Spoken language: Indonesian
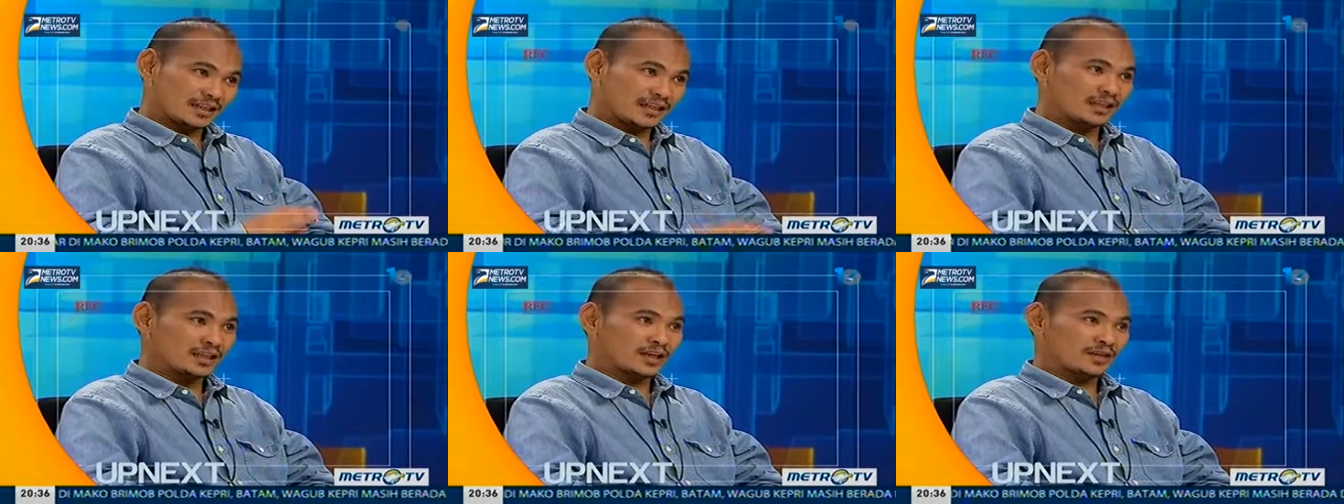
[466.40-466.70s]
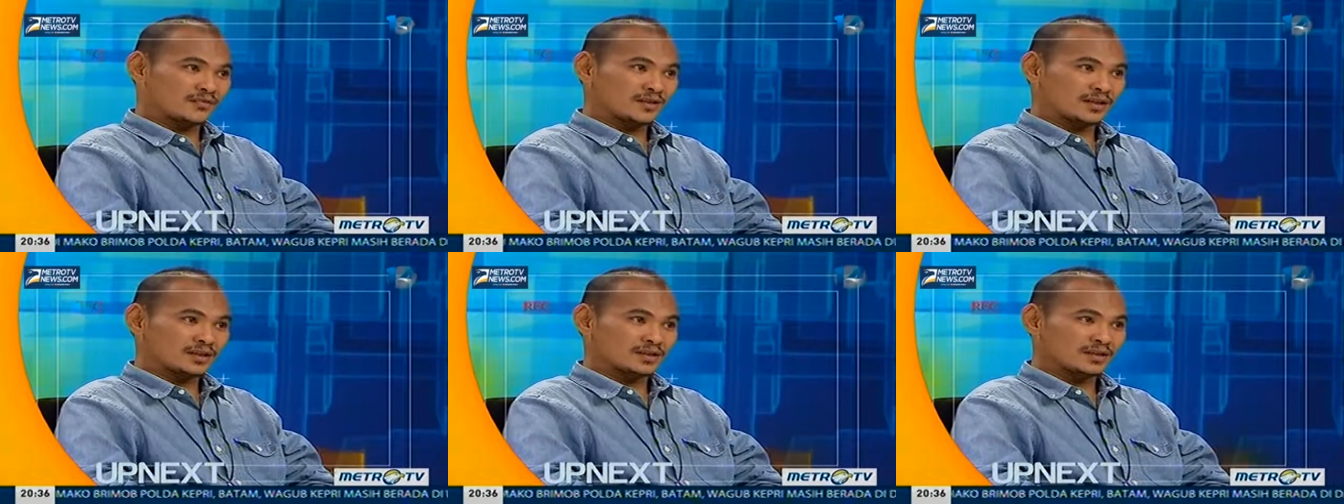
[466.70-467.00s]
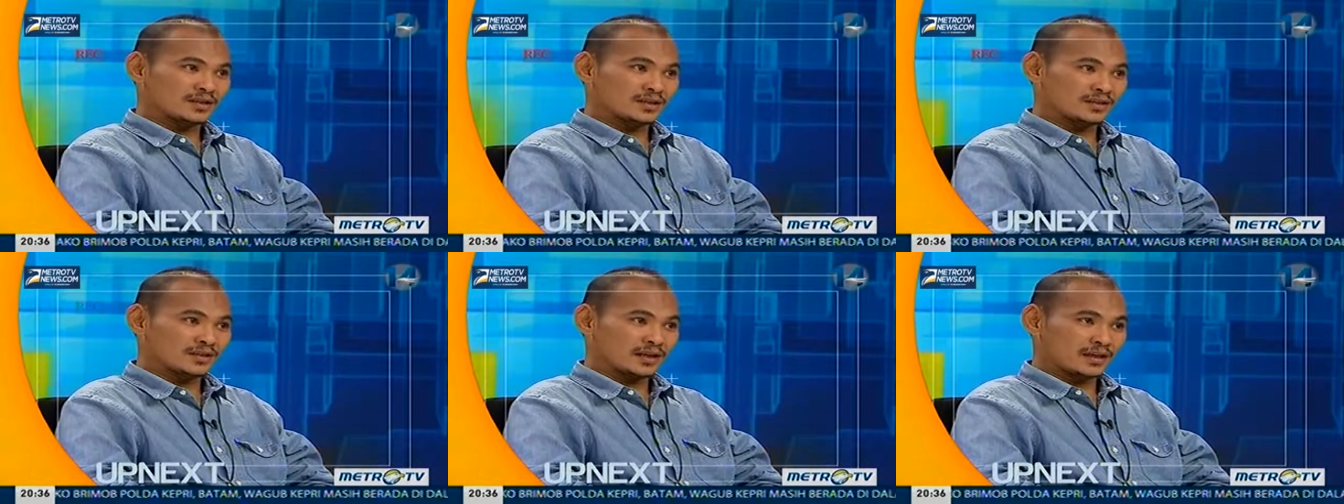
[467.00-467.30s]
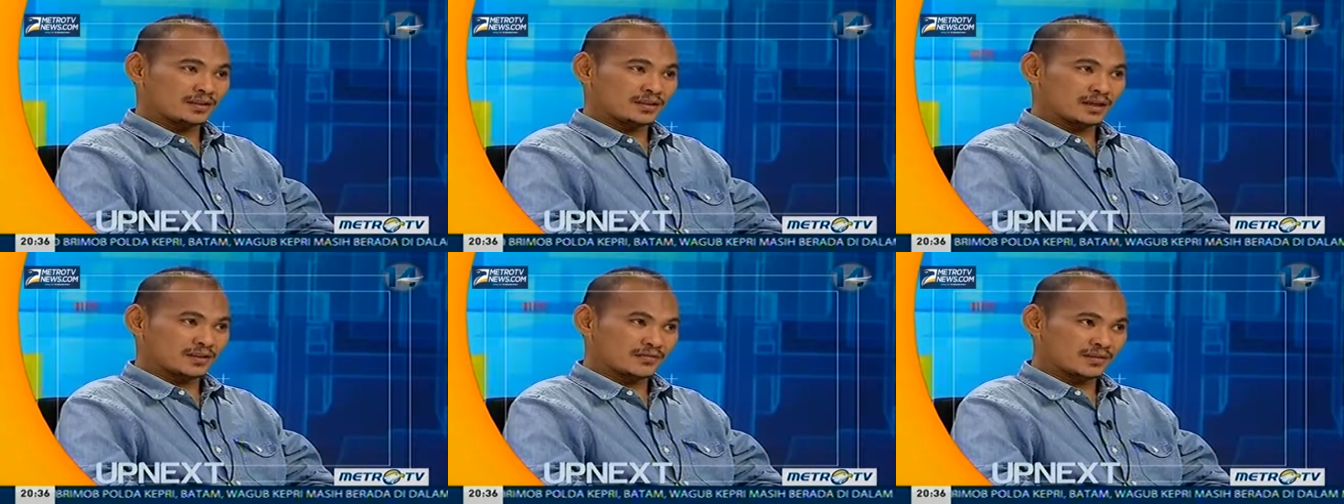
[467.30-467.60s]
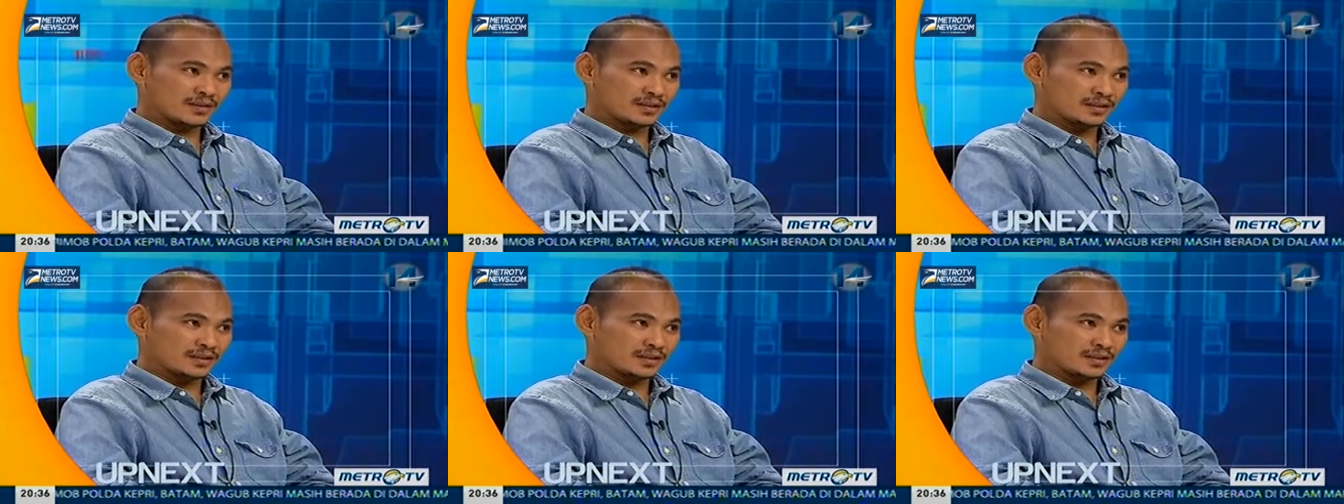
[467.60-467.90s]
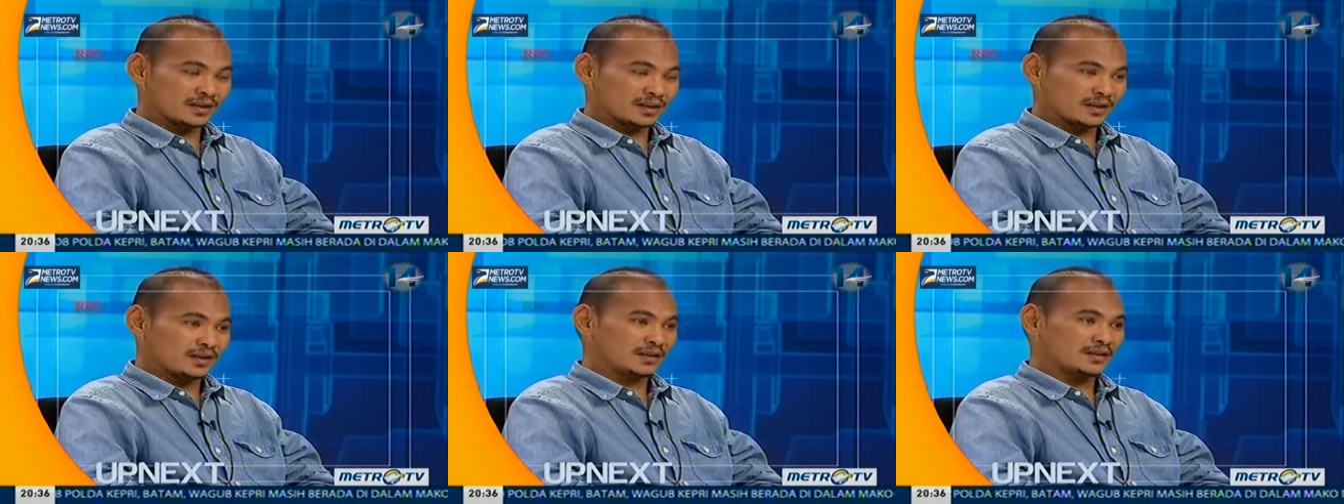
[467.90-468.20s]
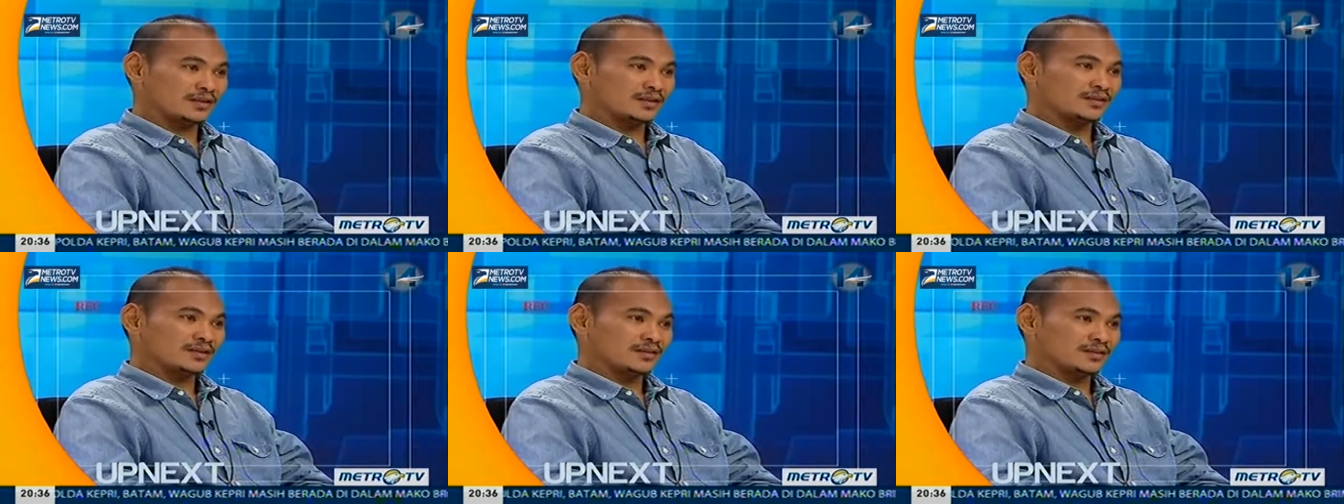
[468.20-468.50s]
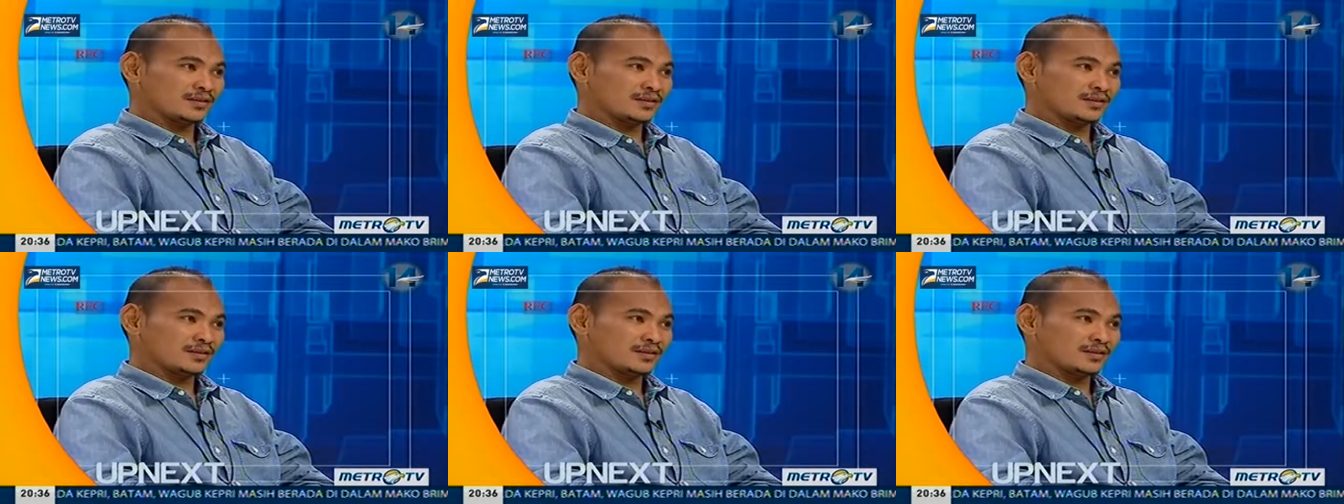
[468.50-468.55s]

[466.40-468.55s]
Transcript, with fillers: intervensi-intervensi dari